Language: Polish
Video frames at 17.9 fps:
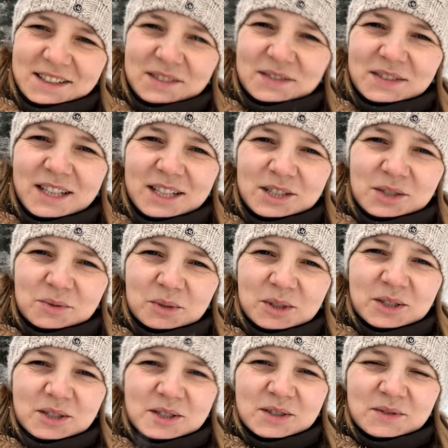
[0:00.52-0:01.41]
Witajcie
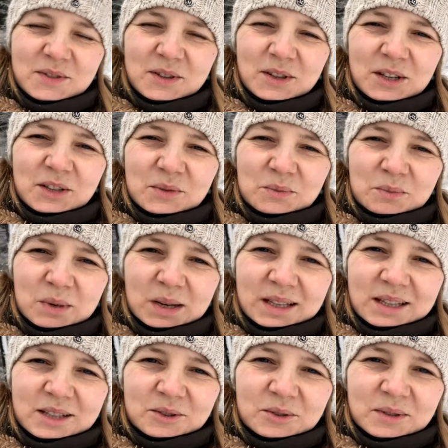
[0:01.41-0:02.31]
moi drodzy w kolejnym
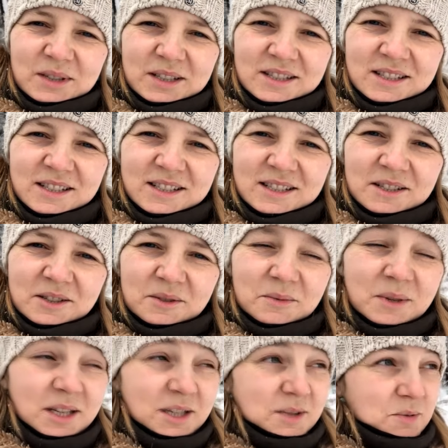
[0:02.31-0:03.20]
poradniku
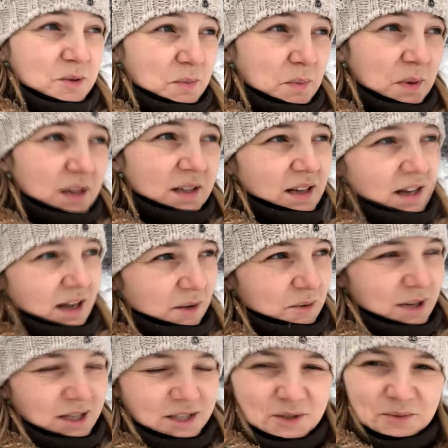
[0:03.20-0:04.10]
jeździeckim. Jest przepiękna
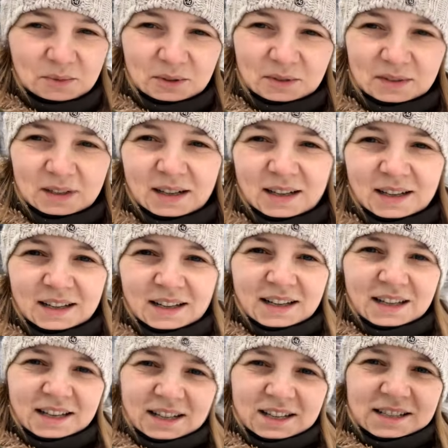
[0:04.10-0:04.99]
aura zimowa.
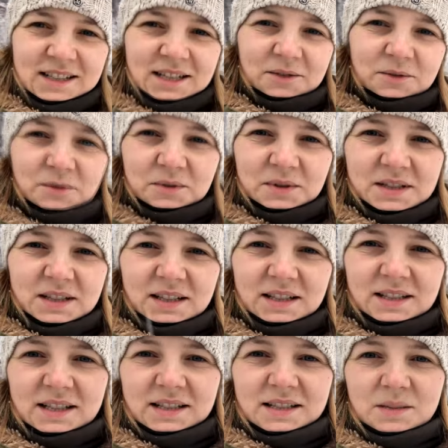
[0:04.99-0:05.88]
Całą
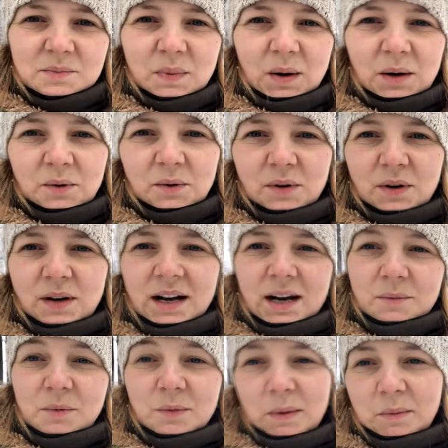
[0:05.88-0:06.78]
iskrę zasypało,
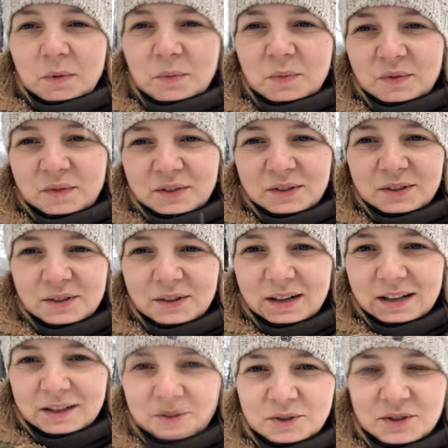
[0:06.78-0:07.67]
a my mamy powody do
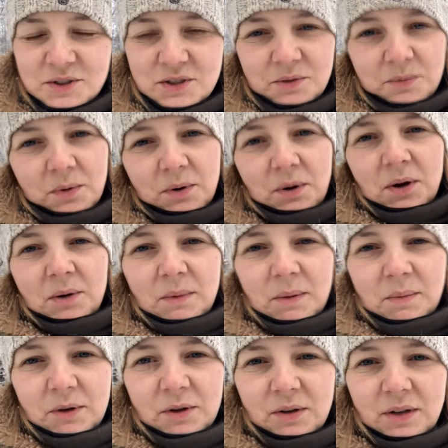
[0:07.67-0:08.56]
radości, bo
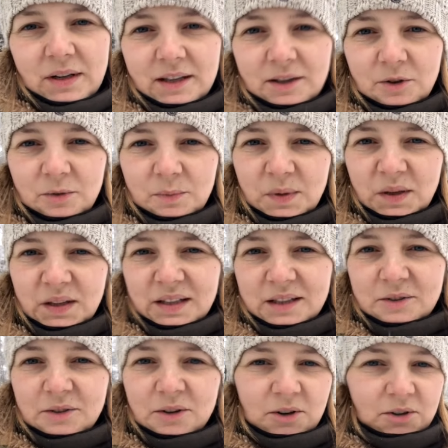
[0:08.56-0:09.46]
mamy kolejnego
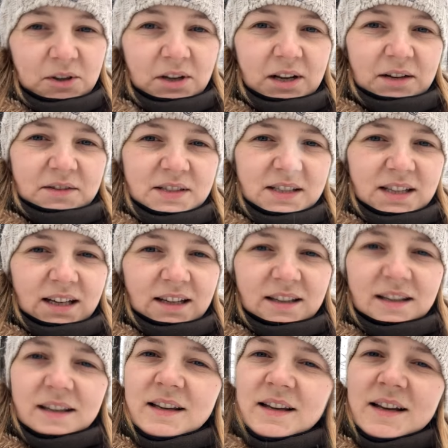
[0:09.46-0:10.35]
pięknego konika w
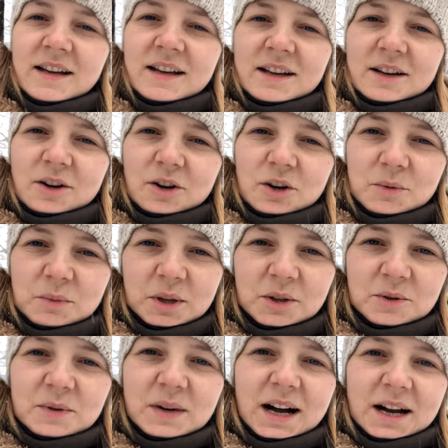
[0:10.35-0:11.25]
stajni o
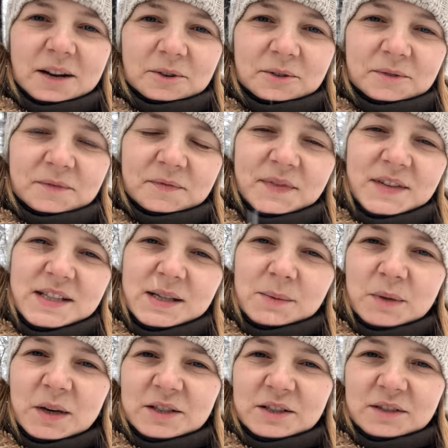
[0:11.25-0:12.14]
imieniu Garon. I
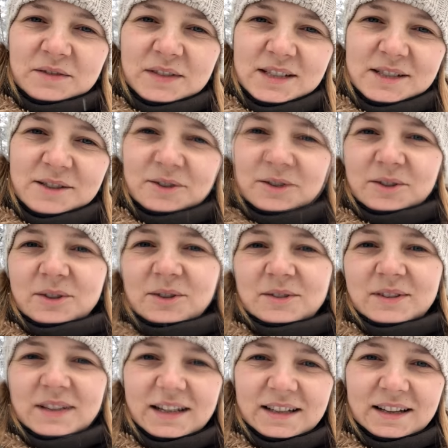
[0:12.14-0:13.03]
zapraszam Was do
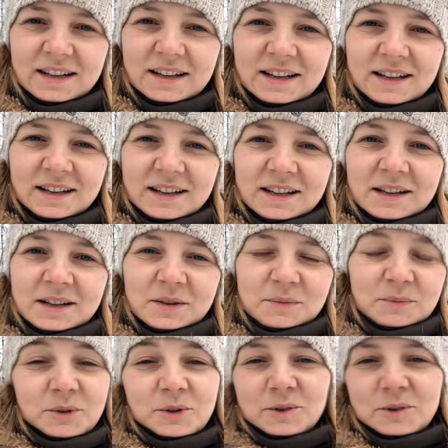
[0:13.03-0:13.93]
oglądania,
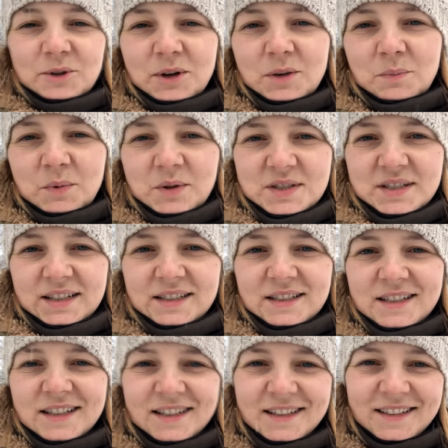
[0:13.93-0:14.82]
by go trochę
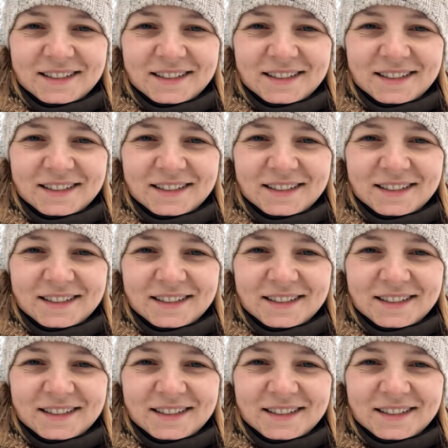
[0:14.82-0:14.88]
poznać.